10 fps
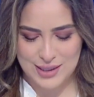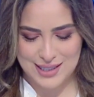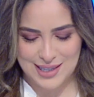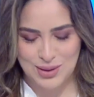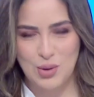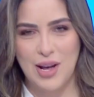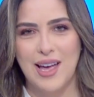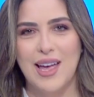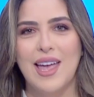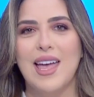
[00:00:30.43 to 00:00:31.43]
الاستاذه
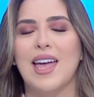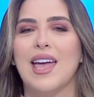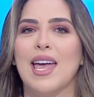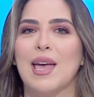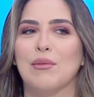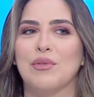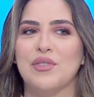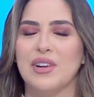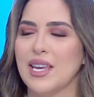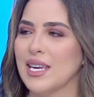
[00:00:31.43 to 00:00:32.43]
نهى آه،
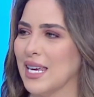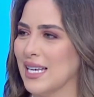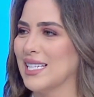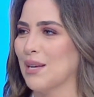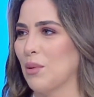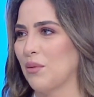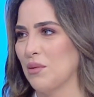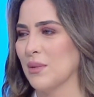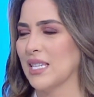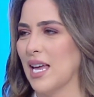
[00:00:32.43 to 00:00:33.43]
في رايك ايه سبب
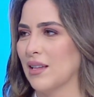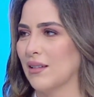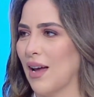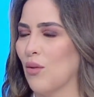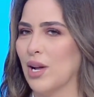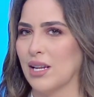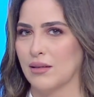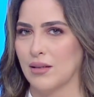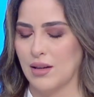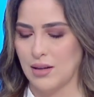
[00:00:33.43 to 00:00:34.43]
في مساله
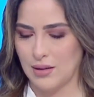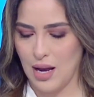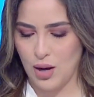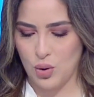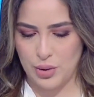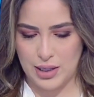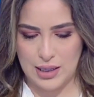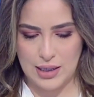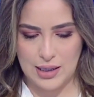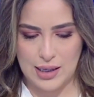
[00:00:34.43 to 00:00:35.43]
اولا تاخر
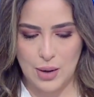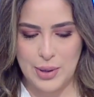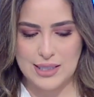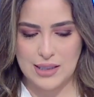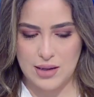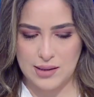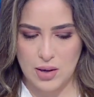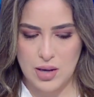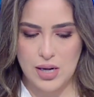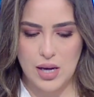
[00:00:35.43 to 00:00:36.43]
الجواز
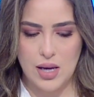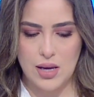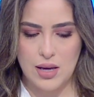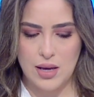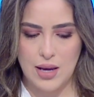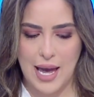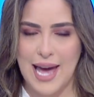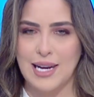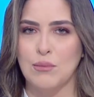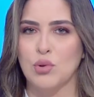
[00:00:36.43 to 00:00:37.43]
كظاهره
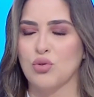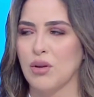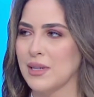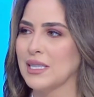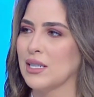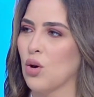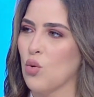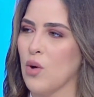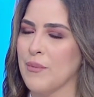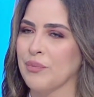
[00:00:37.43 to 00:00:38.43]
هل الموضوع بس
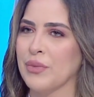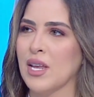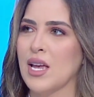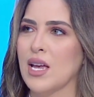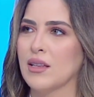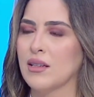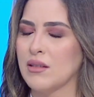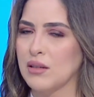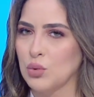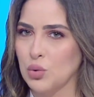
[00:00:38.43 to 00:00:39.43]
هو
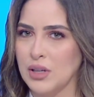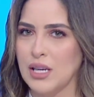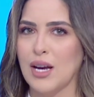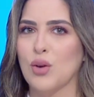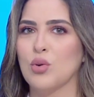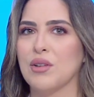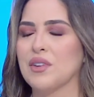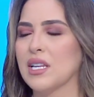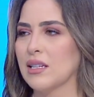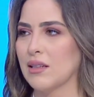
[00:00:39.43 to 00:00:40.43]
نقدر نرجعه
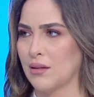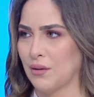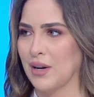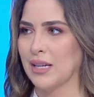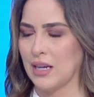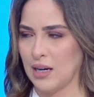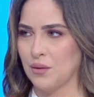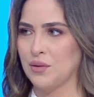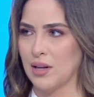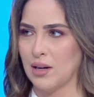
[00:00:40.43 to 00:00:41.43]
لفكره ارتفاع
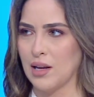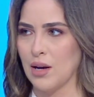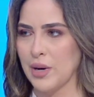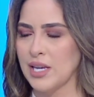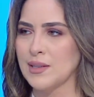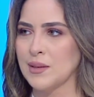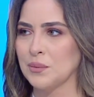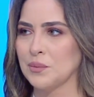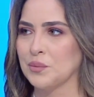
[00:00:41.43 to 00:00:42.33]
تكلفه الجواز